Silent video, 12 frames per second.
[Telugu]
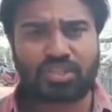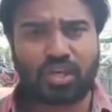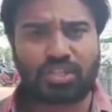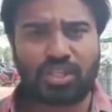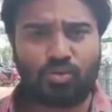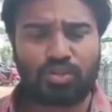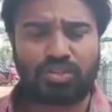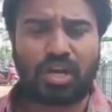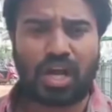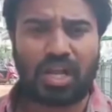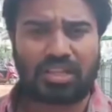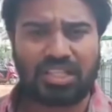ఈరోజు సోర్సింగ్
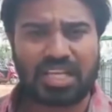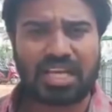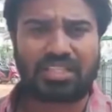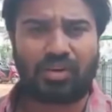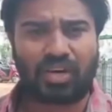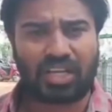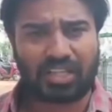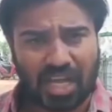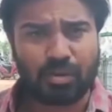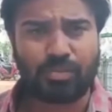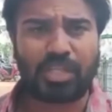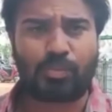ఉద్యోగాలు
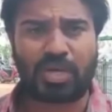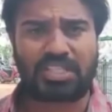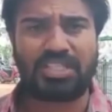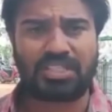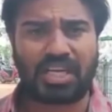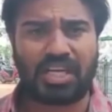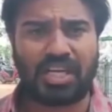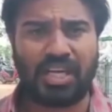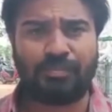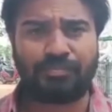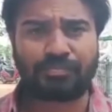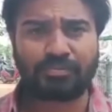తీసేస్తామన్న దాని మీద
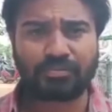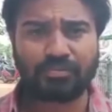ప్రశ్నించండి